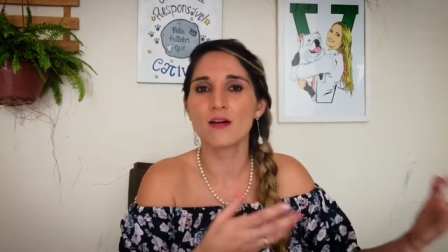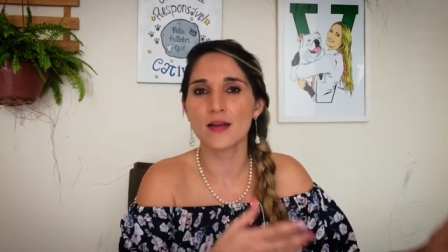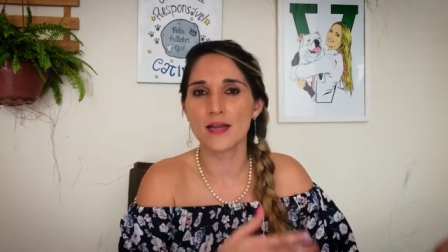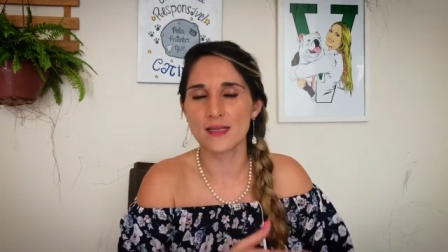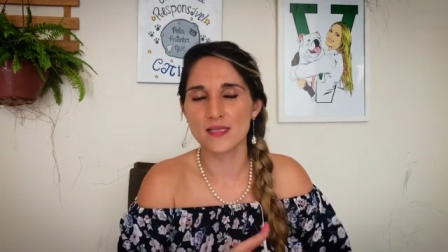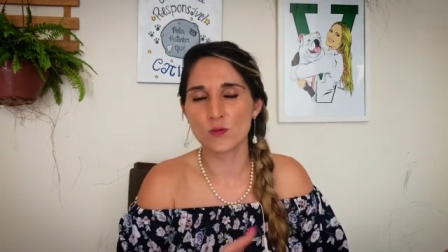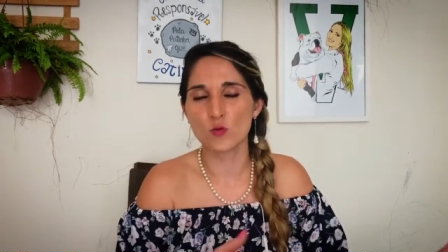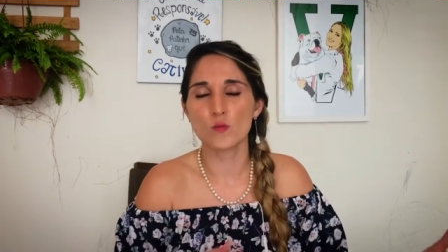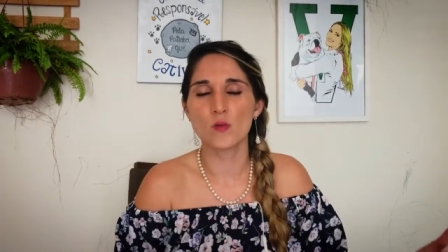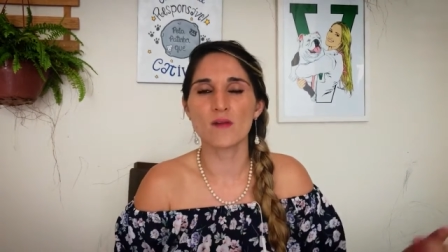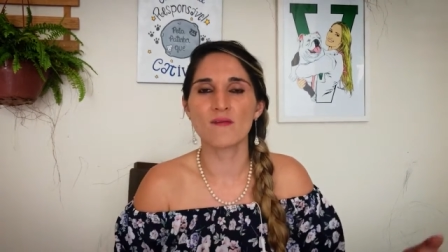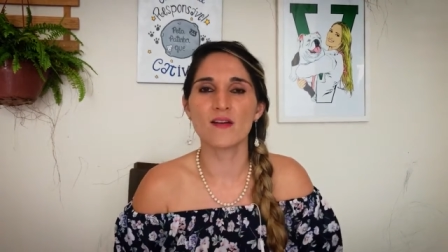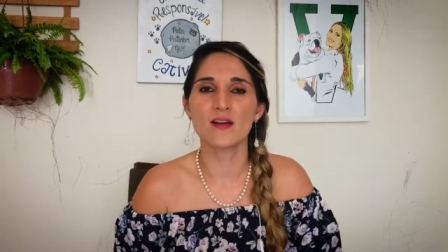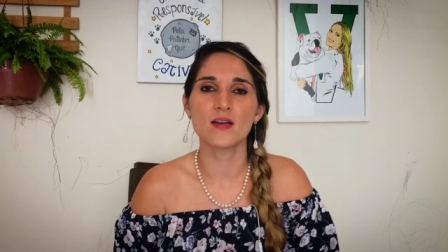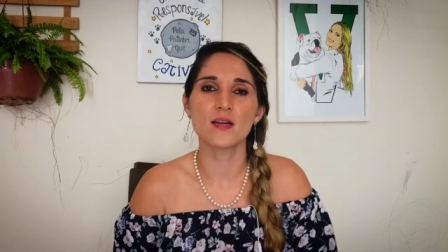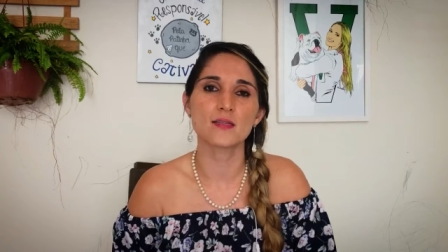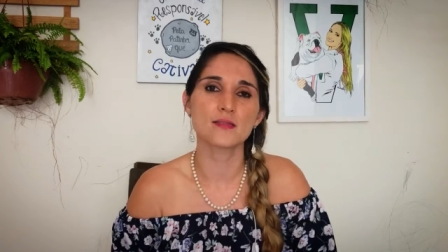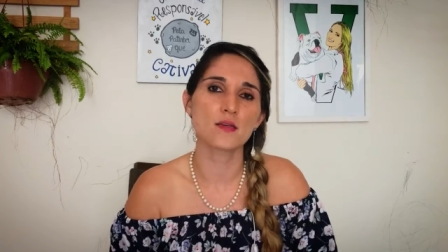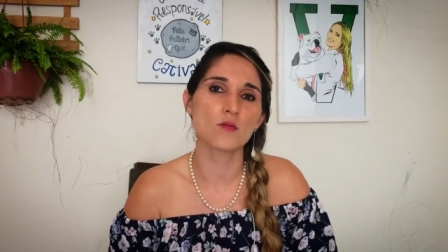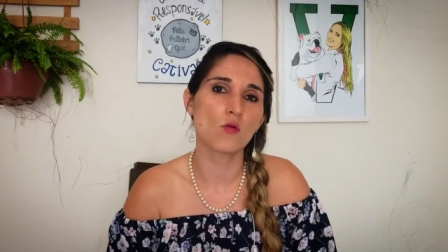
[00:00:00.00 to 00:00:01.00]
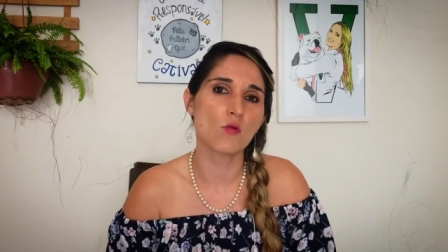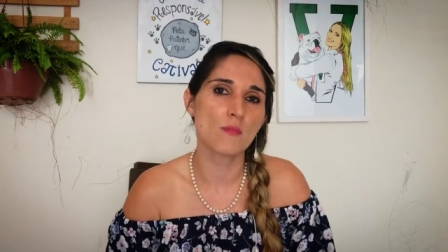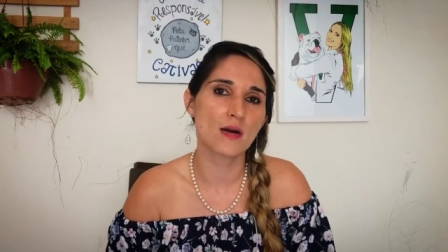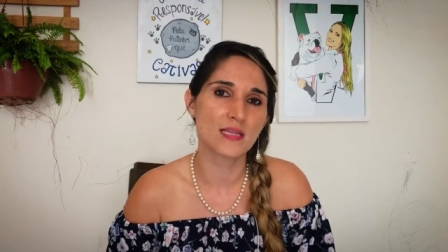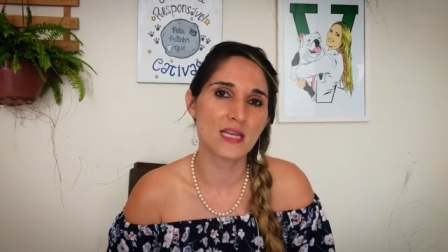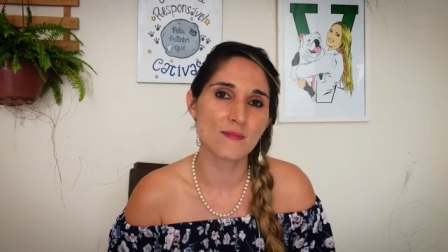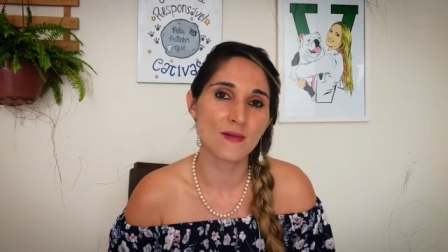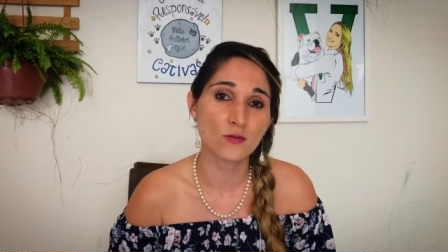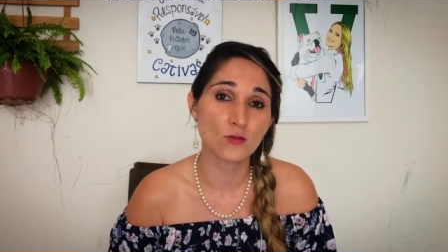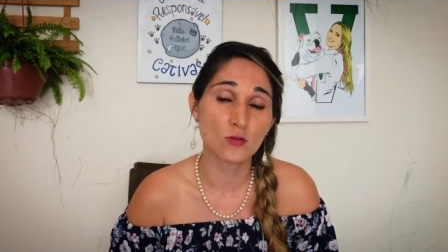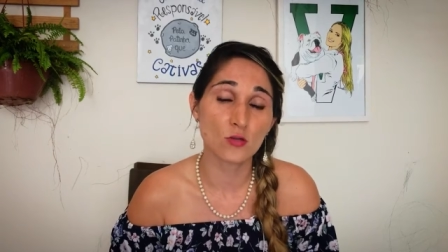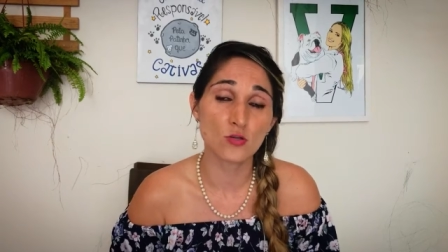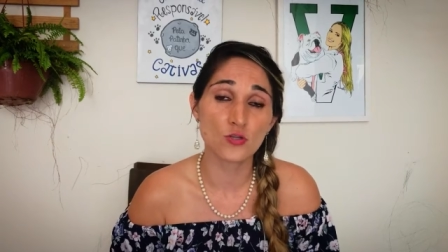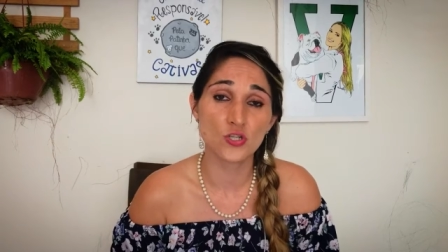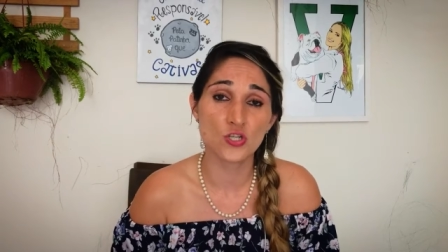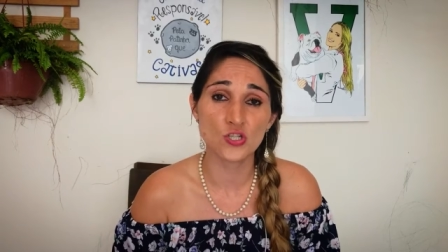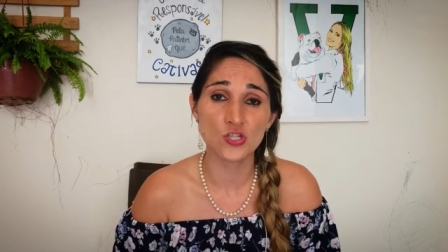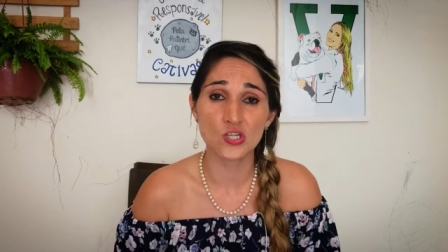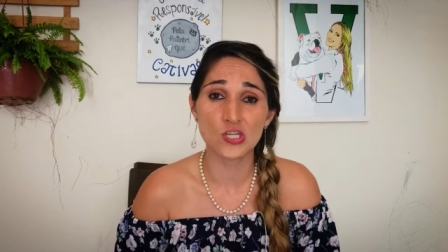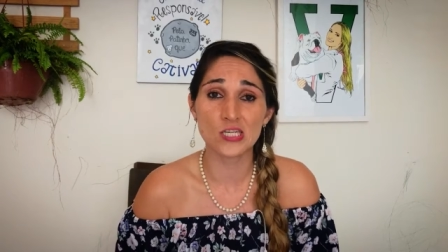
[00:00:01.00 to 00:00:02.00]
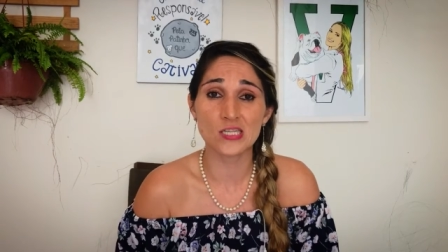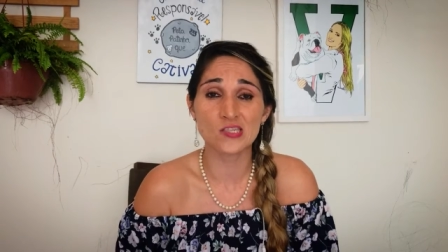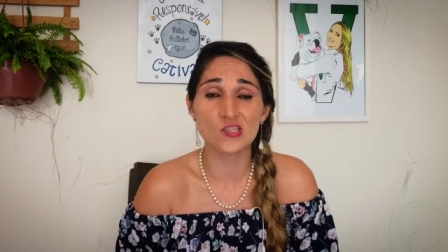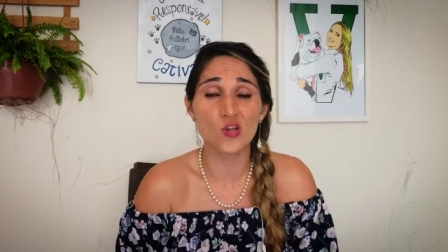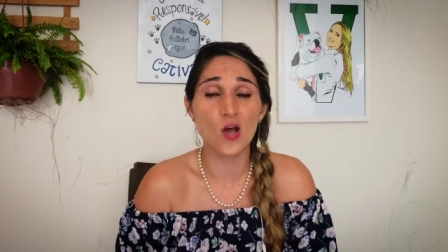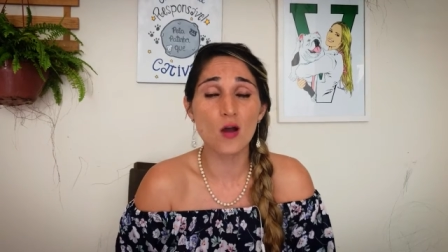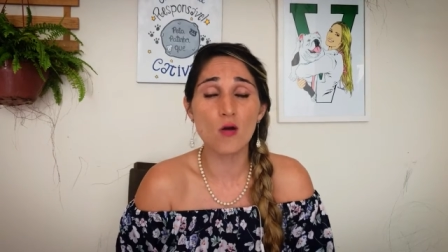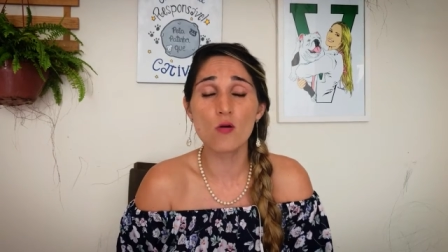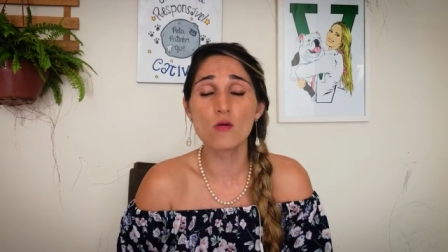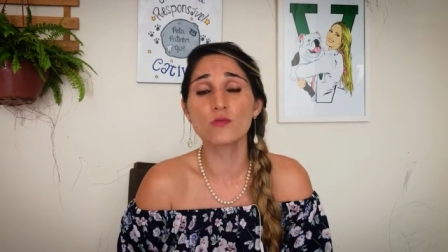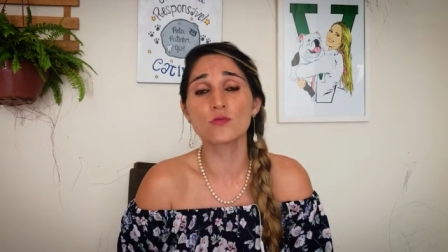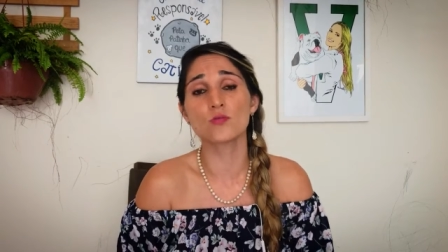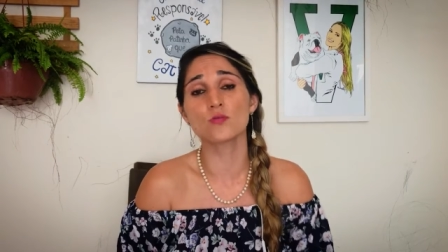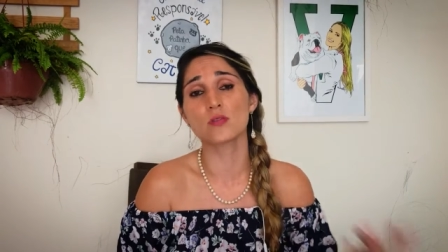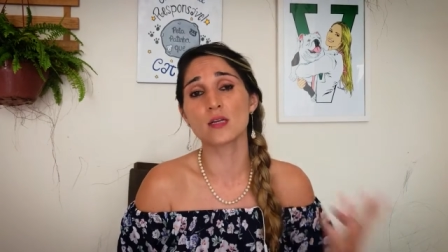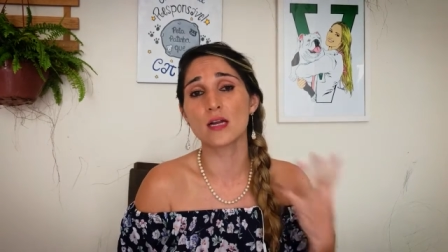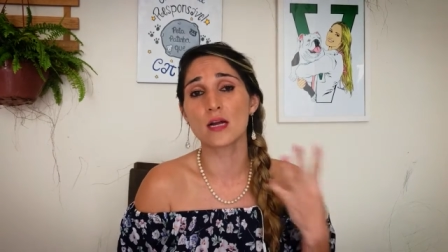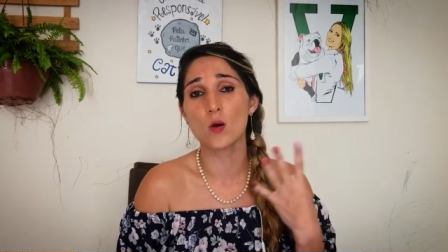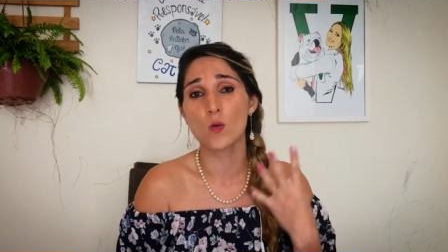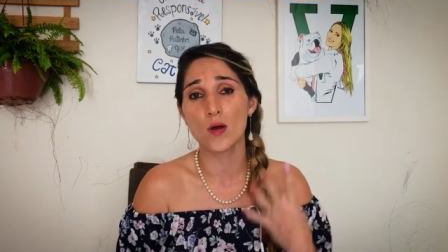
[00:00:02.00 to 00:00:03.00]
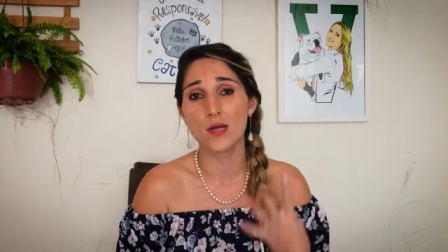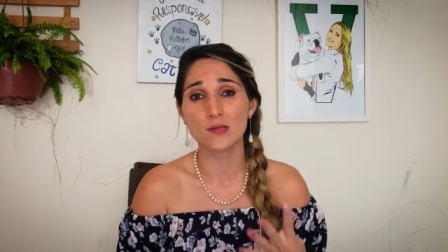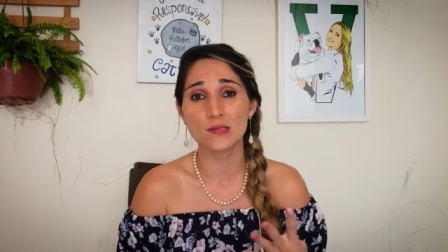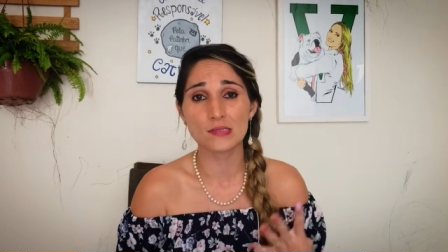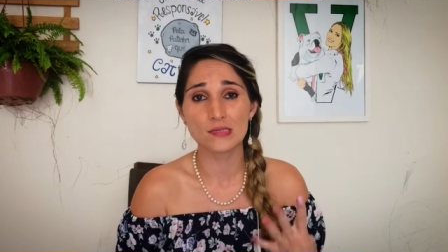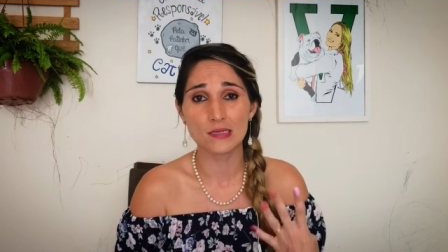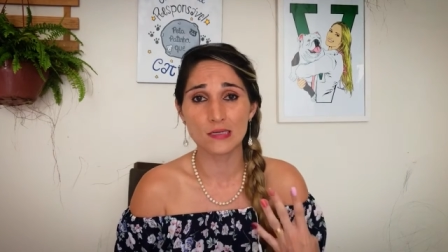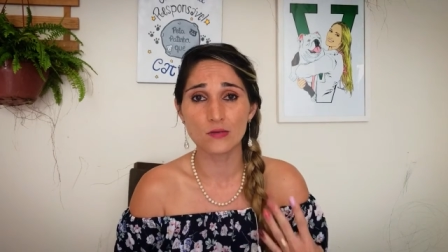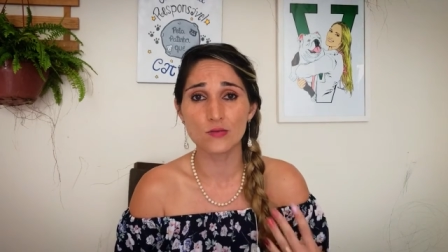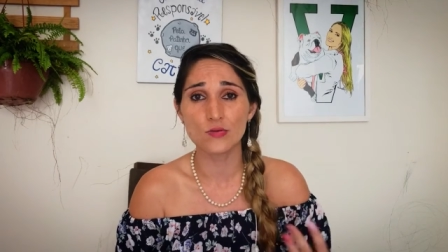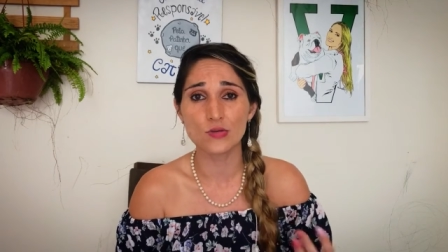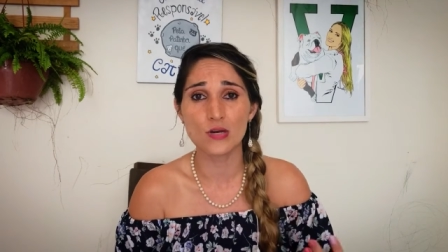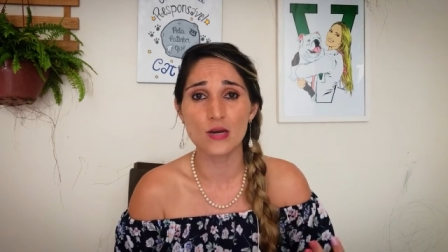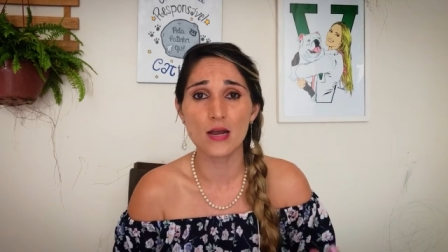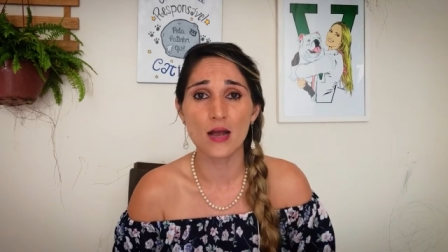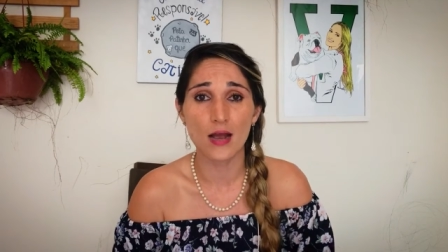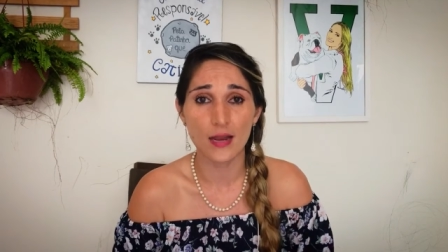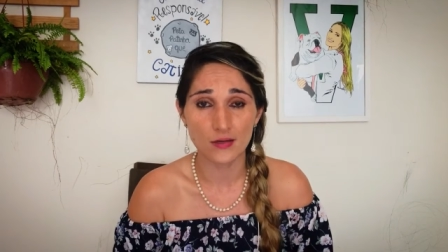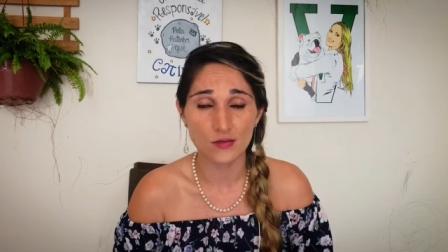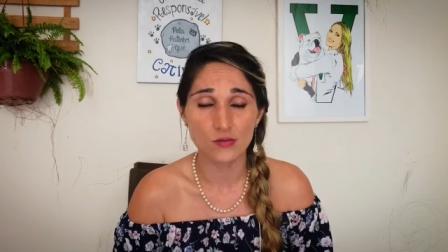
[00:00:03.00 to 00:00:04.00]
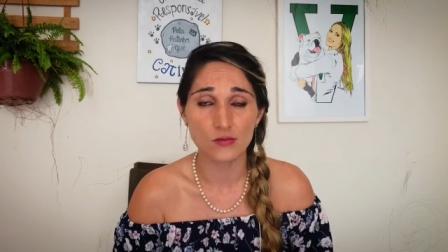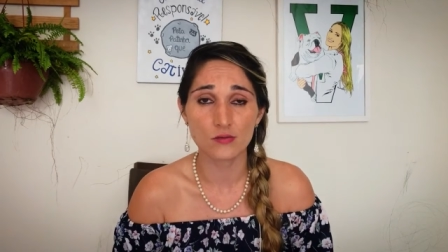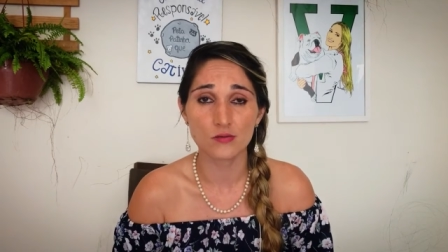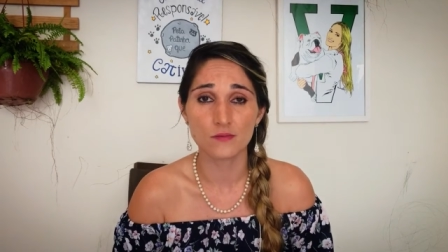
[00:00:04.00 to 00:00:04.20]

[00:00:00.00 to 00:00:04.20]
né, sobre avaliação com uma dermatologista, que só a consulta era 400 reais.